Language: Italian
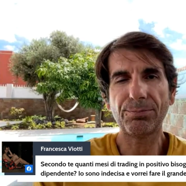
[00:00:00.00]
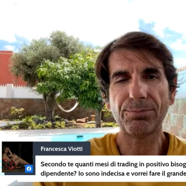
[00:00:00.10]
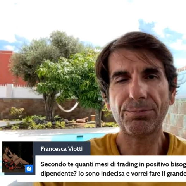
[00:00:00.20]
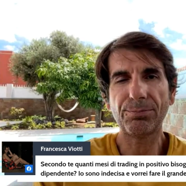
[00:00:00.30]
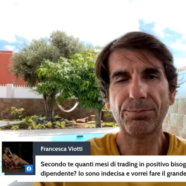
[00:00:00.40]

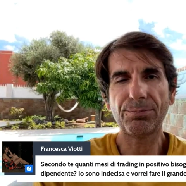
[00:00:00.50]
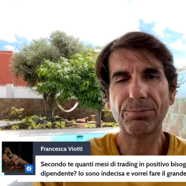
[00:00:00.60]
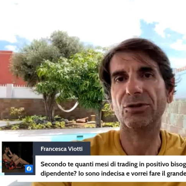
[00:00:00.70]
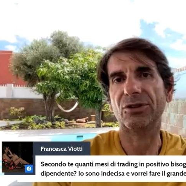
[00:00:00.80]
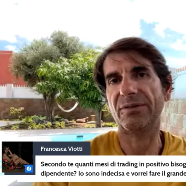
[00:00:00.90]
uno va al
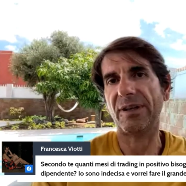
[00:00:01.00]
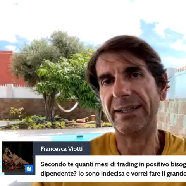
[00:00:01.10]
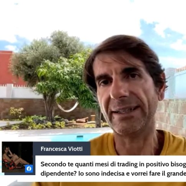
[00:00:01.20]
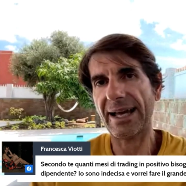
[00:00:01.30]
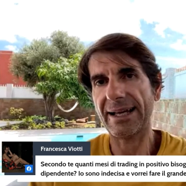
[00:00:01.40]
lavoro, si fa la
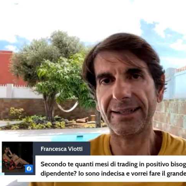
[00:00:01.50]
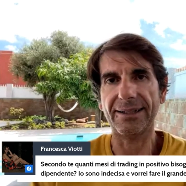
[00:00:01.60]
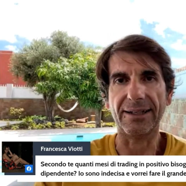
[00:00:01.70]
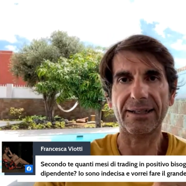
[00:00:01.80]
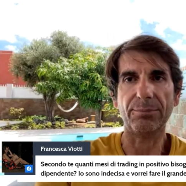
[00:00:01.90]

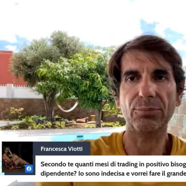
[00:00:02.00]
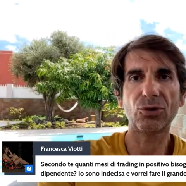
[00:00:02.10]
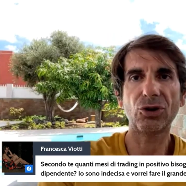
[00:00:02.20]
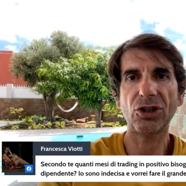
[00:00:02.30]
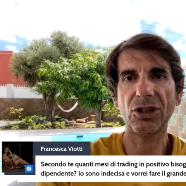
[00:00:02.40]
chiacchiera, il
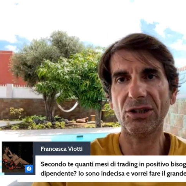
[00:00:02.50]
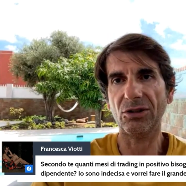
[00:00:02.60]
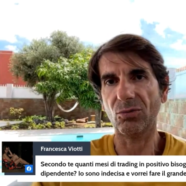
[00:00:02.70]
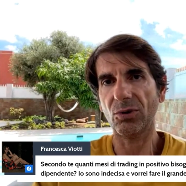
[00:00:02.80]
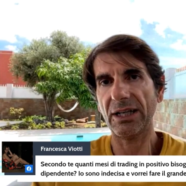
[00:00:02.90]

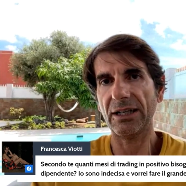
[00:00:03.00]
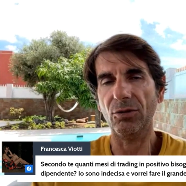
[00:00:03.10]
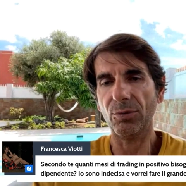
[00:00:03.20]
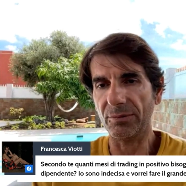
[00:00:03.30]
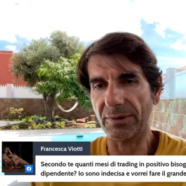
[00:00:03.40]
cappuccino, quello,
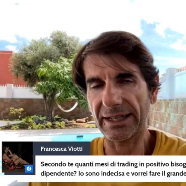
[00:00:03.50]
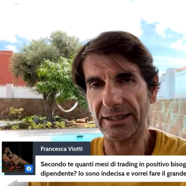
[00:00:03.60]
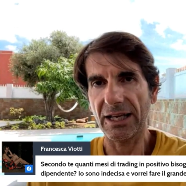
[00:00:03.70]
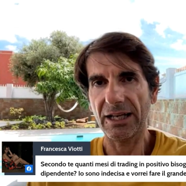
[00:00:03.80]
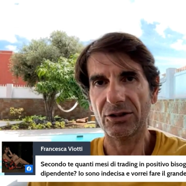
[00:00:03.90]
poi magari
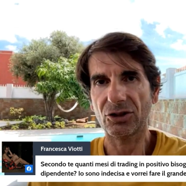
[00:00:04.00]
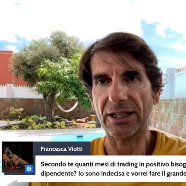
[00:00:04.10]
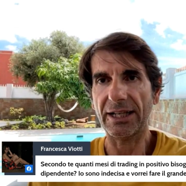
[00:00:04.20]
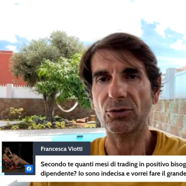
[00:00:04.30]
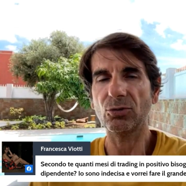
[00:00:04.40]
c'è
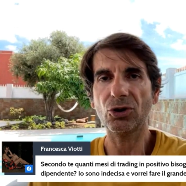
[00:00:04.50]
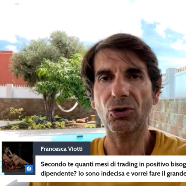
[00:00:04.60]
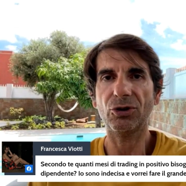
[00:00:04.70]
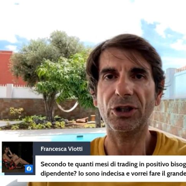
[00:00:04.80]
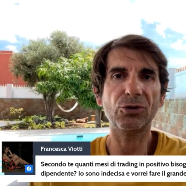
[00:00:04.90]
la
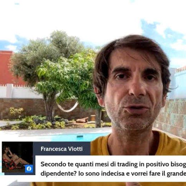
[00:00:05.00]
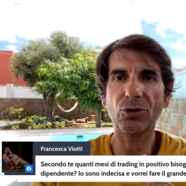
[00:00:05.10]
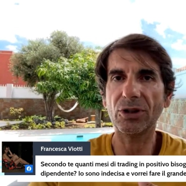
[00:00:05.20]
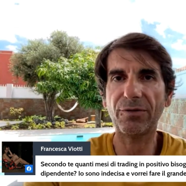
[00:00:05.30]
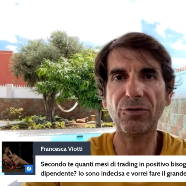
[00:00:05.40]
riunione,
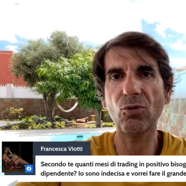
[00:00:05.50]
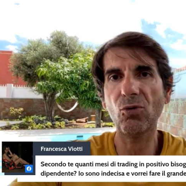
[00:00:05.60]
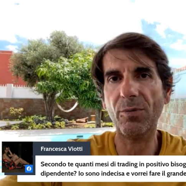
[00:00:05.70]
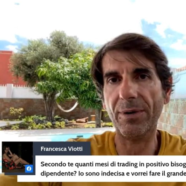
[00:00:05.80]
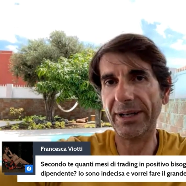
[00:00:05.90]
riunioni
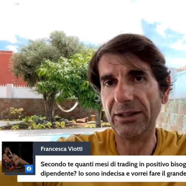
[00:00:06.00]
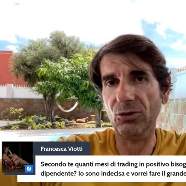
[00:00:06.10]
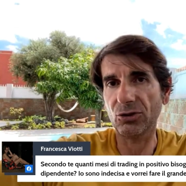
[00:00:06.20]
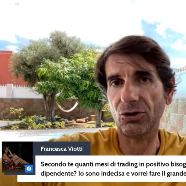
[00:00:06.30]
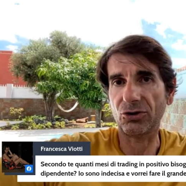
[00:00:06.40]
fiume, ma che non
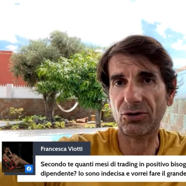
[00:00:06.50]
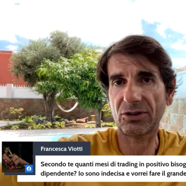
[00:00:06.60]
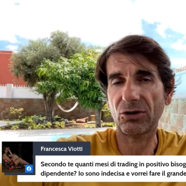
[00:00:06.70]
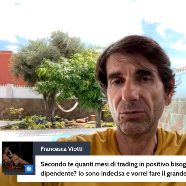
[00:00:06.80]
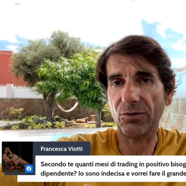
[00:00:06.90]
lo so, ci cioè,
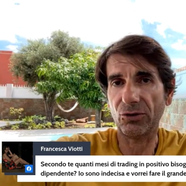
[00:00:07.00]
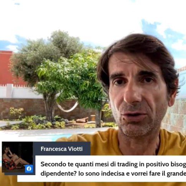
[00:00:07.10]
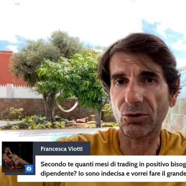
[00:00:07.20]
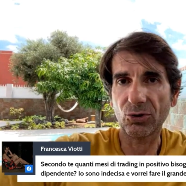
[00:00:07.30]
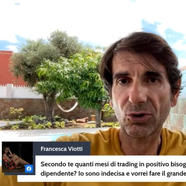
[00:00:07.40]
sono stato io, faccio il
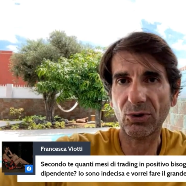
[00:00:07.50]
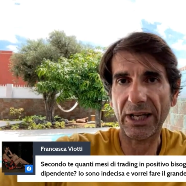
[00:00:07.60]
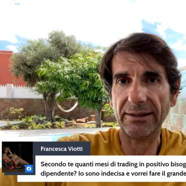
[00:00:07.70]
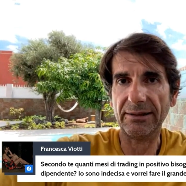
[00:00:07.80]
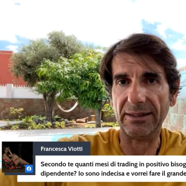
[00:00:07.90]

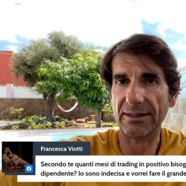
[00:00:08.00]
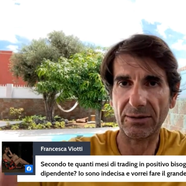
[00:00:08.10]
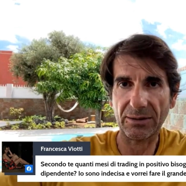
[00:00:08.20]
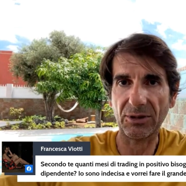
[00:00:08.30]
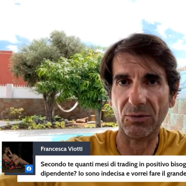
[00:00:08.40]
consulente, sai che
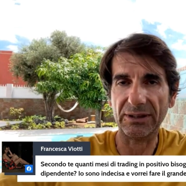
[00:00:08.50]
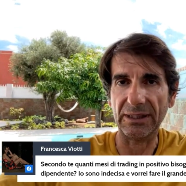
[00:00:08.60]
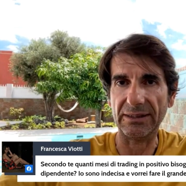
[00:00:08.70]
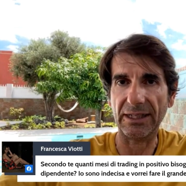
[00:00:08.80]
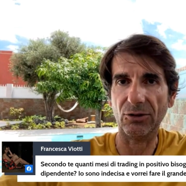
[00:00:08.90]
sapete quante
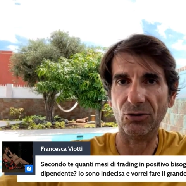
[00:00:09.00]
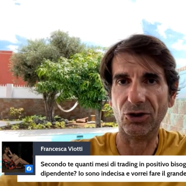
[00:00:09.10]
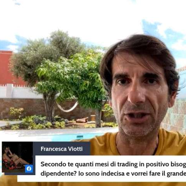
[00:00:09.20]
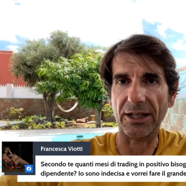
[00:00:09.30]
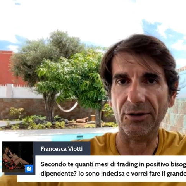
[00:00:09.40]
aziende ho
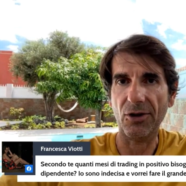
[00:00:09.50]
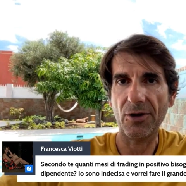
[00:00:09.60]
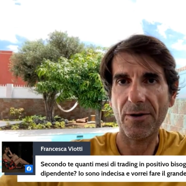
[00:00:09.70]
girato?